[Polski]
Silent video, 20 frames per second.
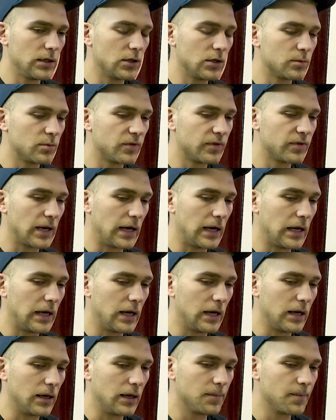I on mówi,
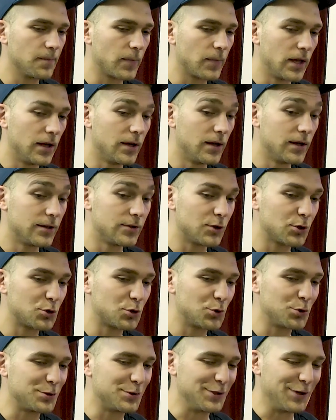aha, no
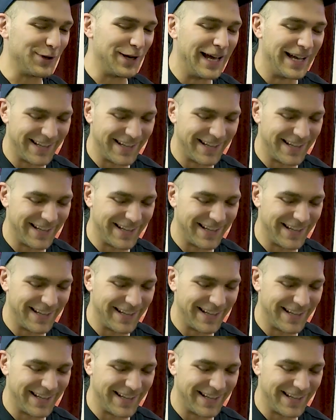trudno.